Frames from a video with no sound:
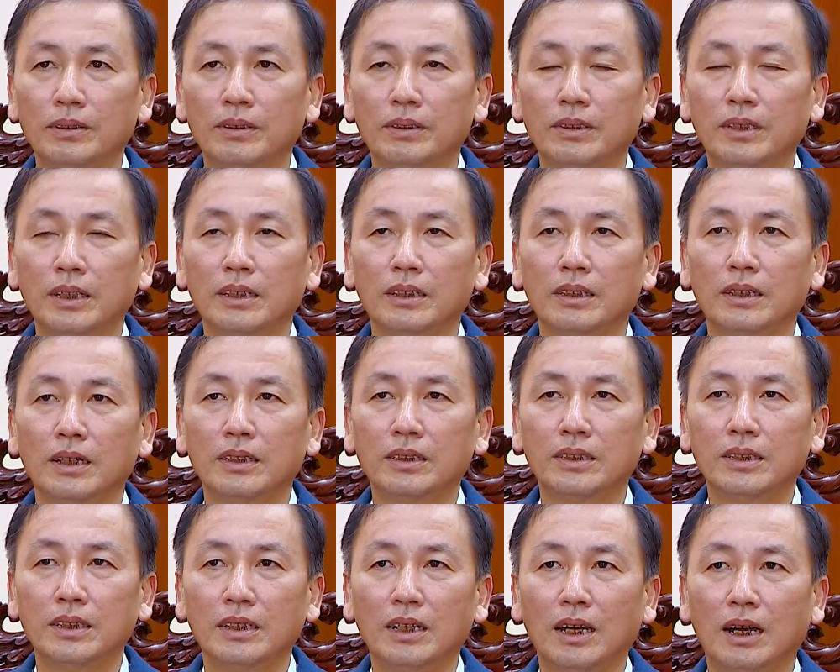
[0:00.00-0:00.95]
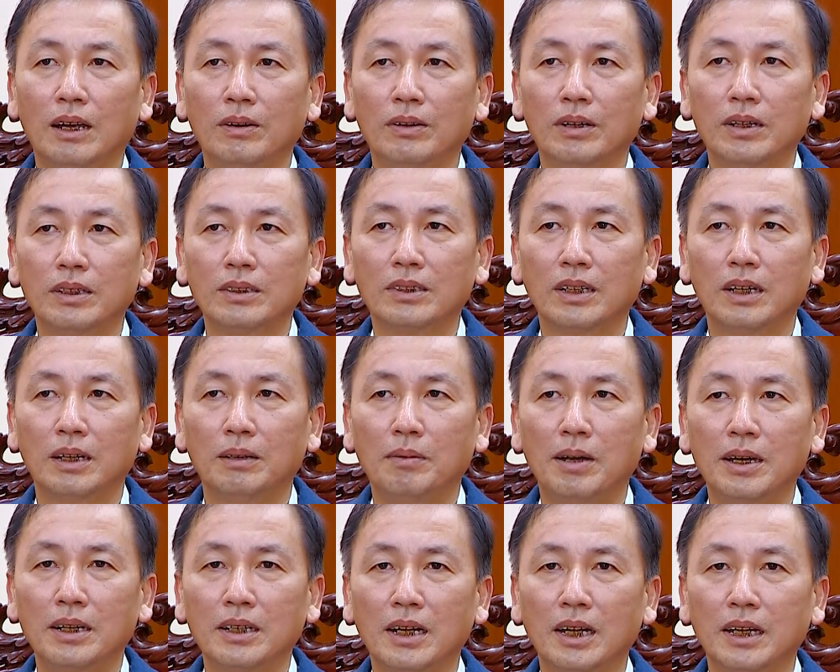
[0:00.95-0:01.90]
Tỉnh đã chỉ đạo các sở
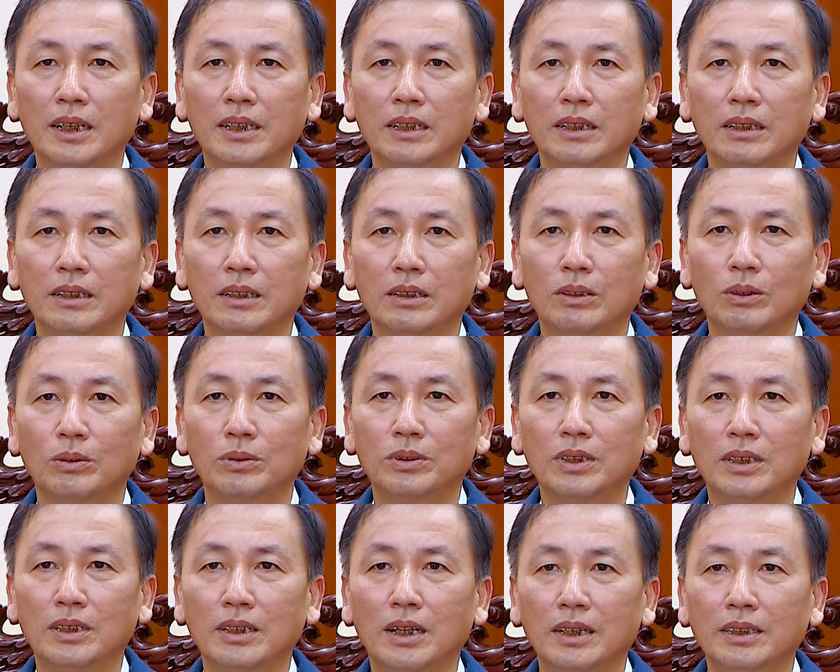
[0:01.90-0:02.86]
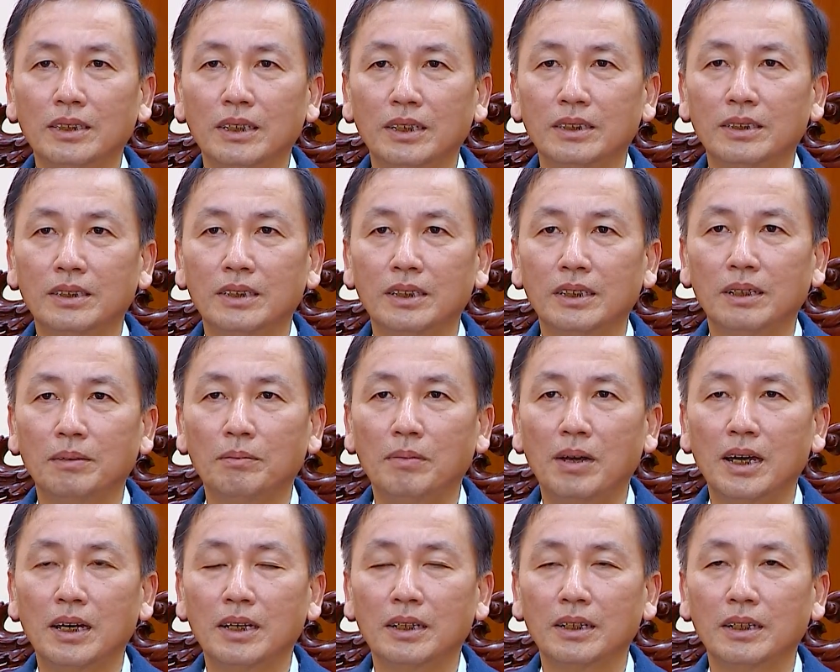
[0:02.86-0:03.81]
ban ngành, tổ chức cá nhân trên địa
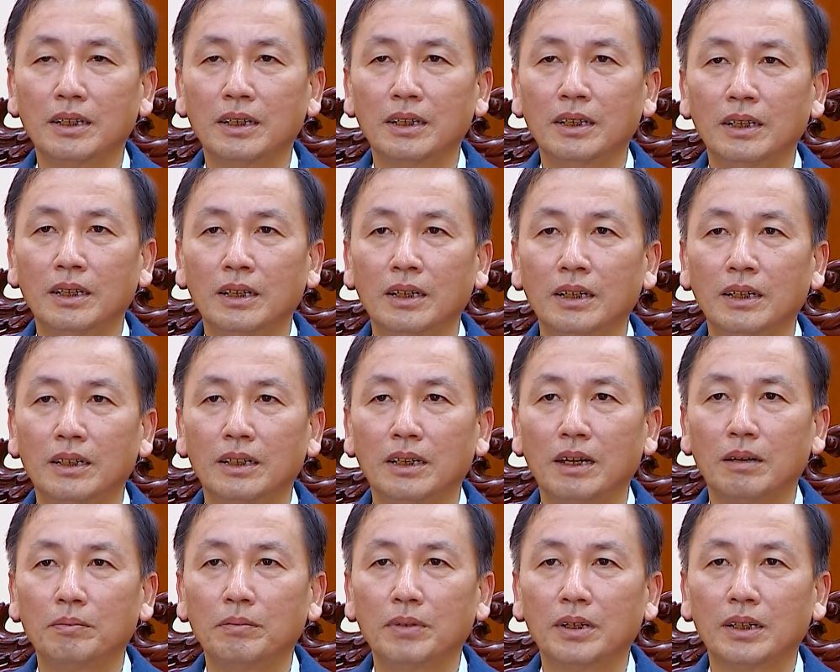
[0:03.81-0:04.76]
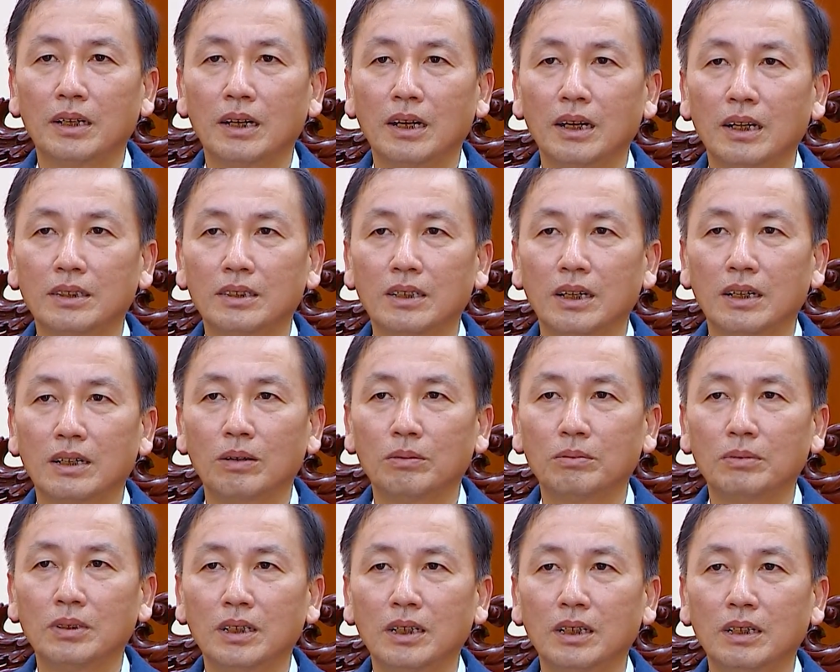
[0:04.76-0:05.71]
bàn, đặc biệt là Sở
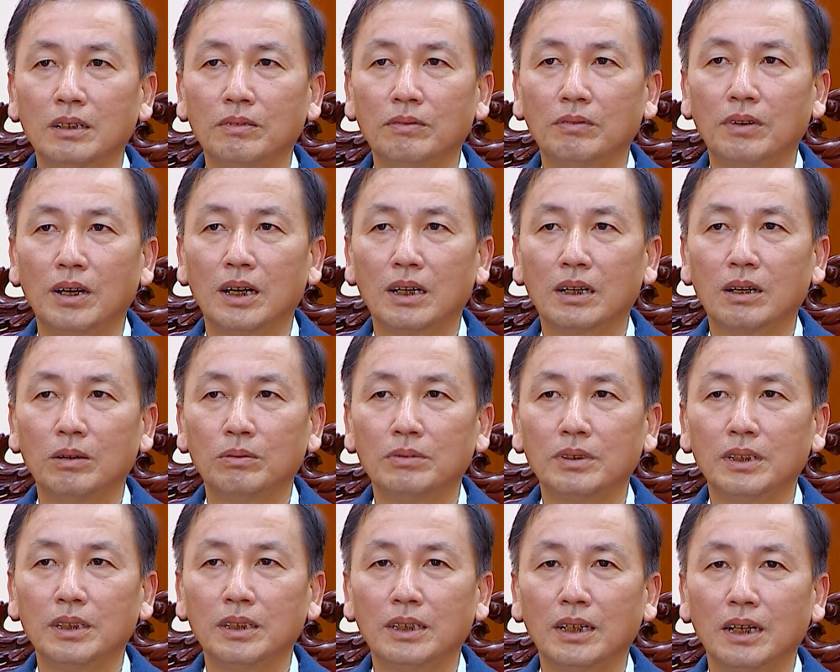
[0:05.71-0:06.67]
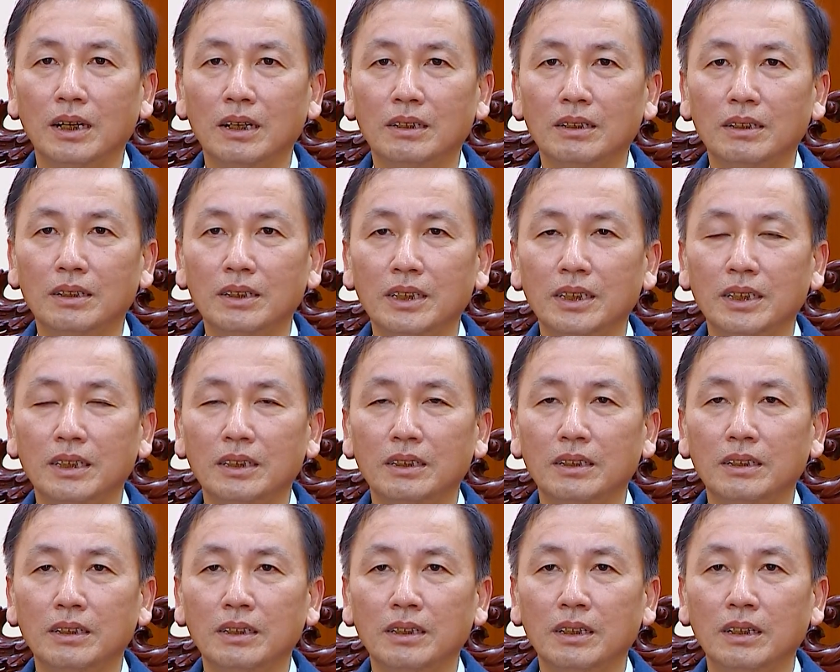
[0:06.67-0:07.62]
Công Thương và Công ty Điện lực Hưng
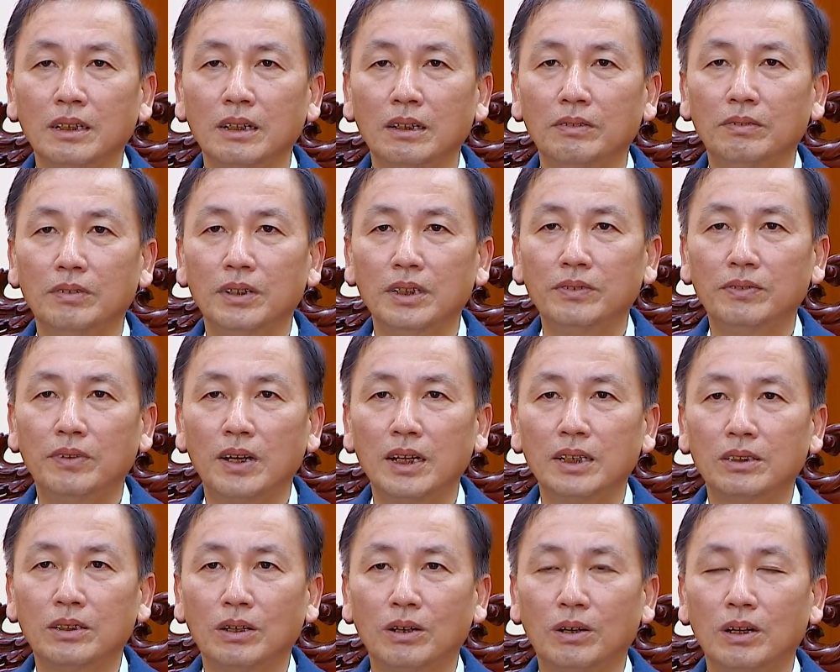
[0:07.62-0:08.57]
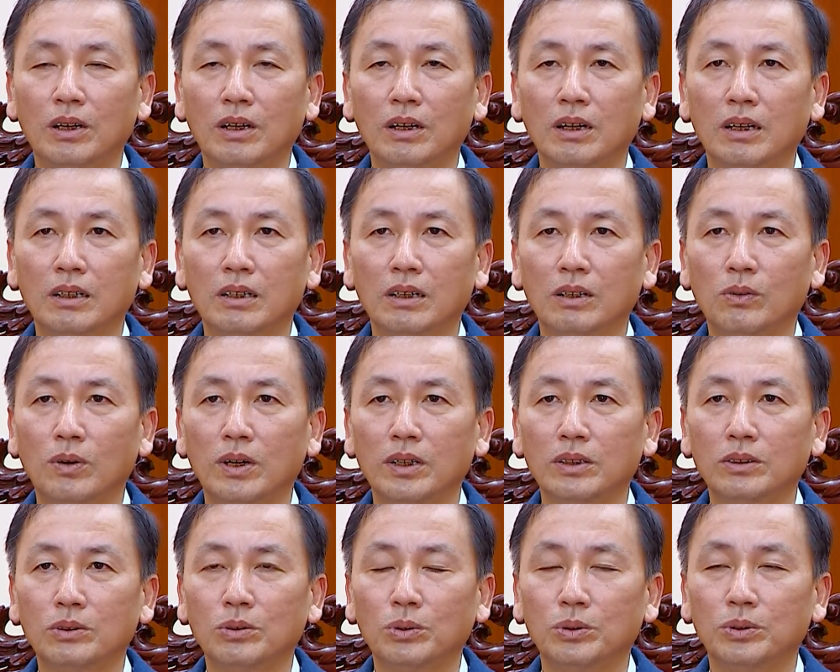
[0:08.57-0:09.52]
Yên, với vai trò là cơ quan
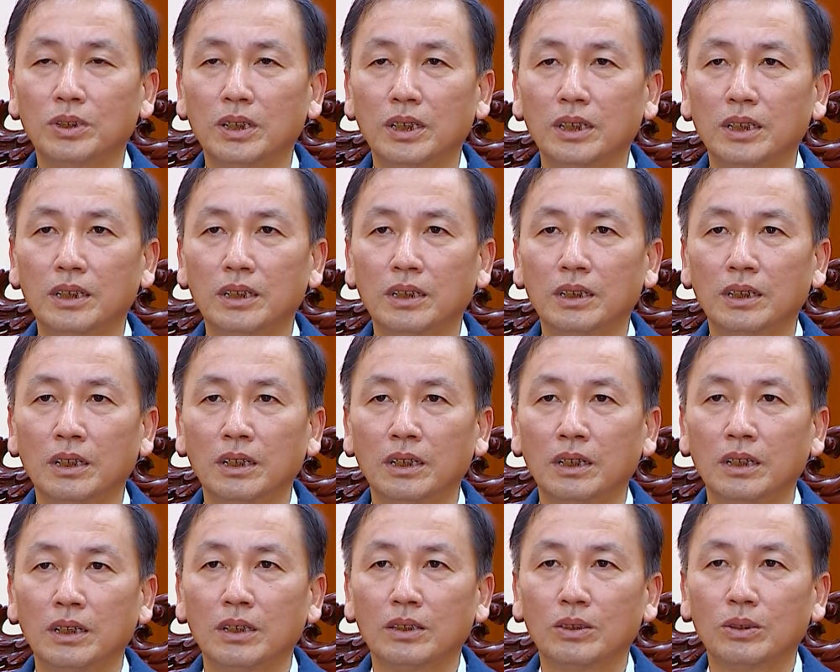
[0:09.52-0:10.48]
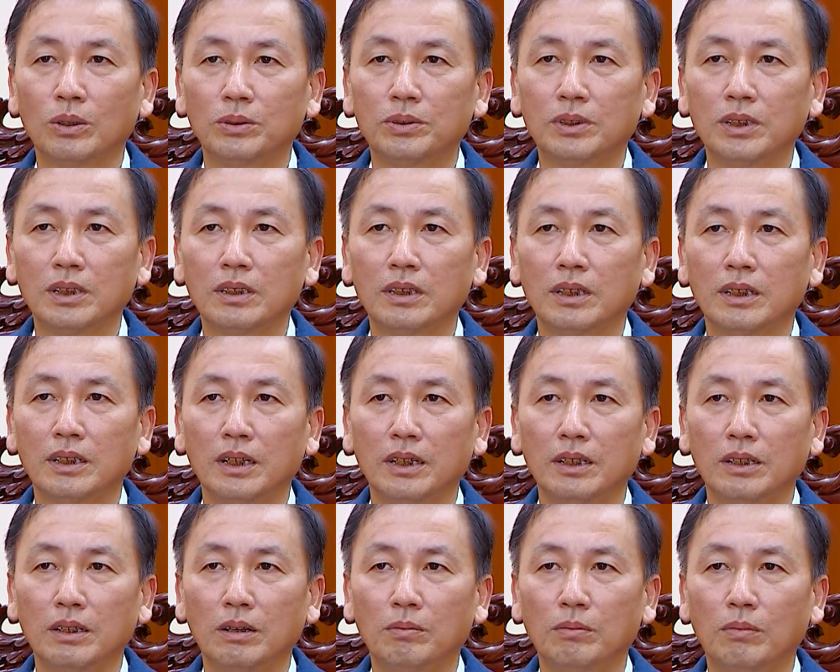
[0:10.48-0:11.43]
chủ trì, tổ chức thực
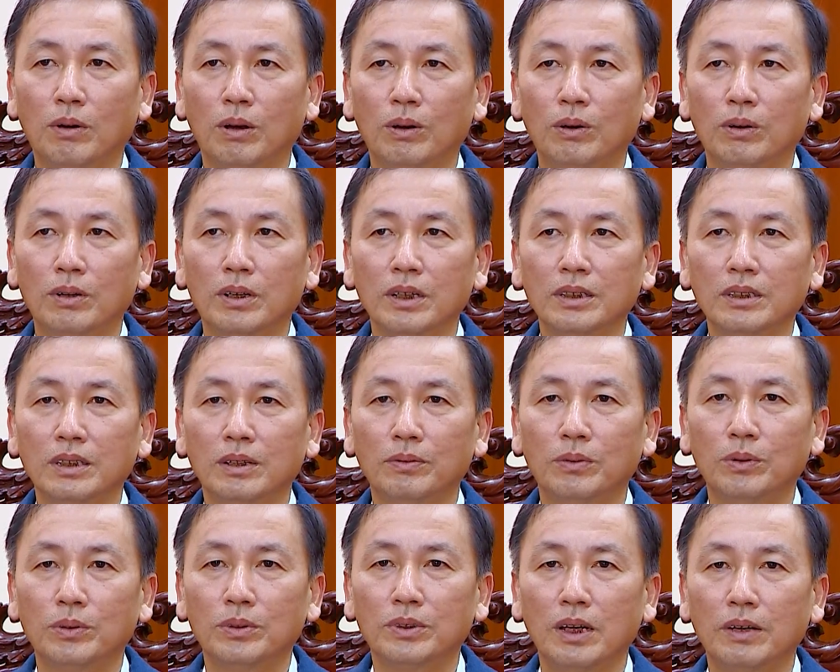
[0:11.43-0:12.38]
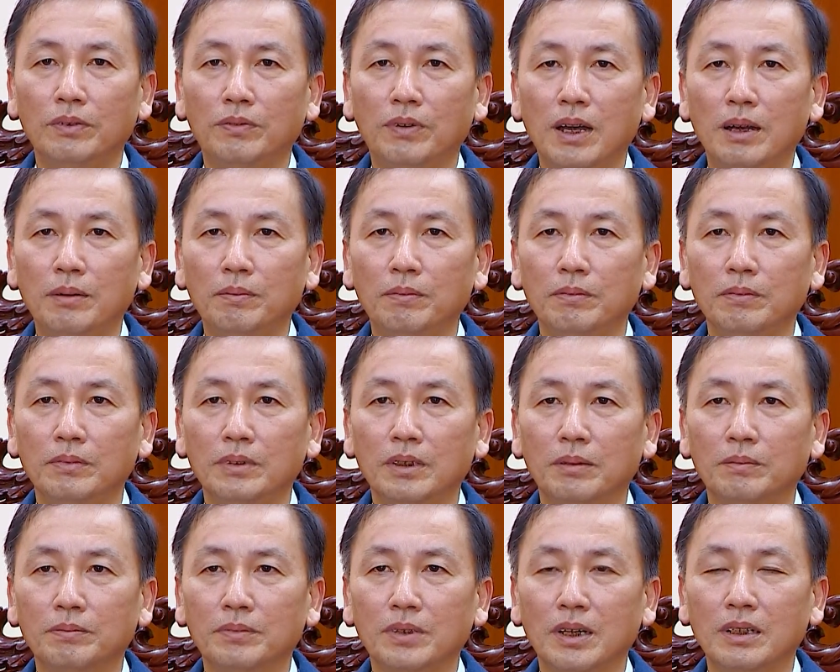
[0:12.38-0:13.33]
hiện đồng bộ các nhiệm vụ giải pháp
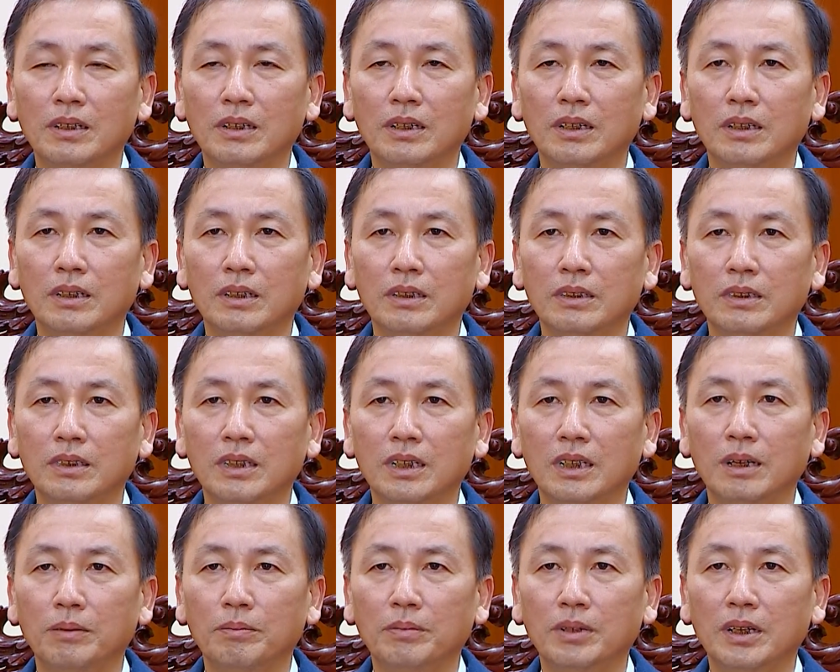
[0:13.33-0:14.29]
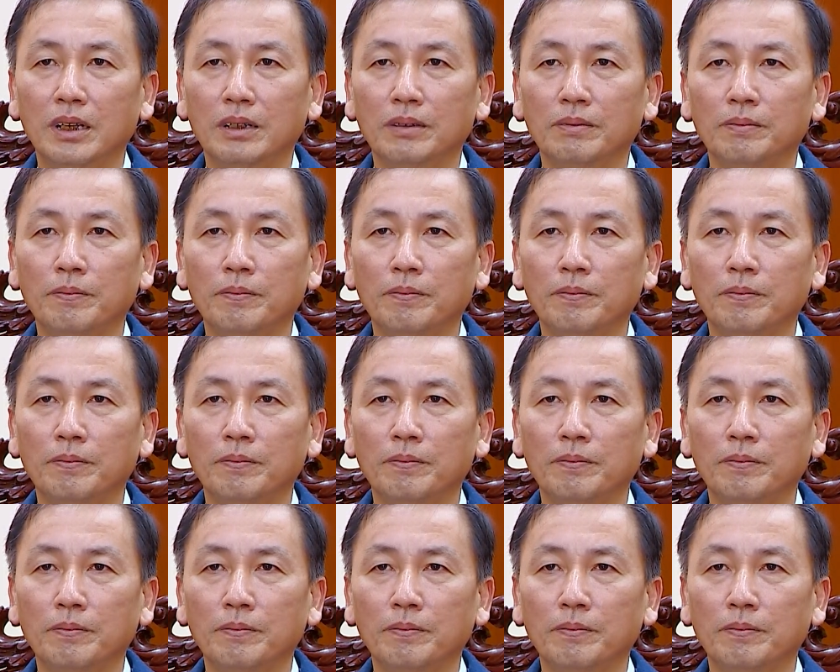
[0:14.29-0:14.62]
nhằm tăng cường tiết kiệm điện.